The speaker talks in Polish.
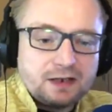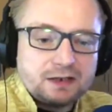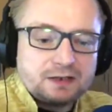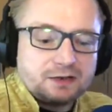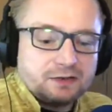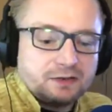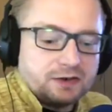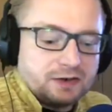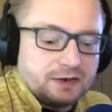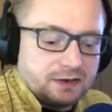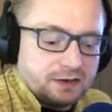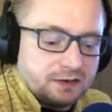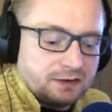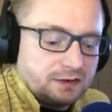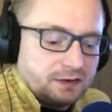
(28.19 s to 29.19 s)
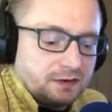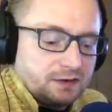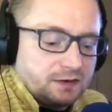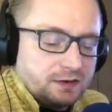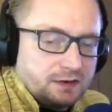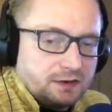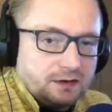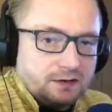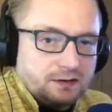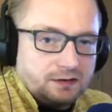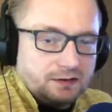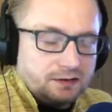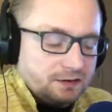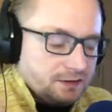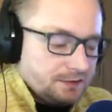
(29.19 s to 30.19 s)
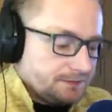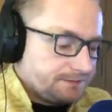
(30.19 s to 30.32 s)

trochę y,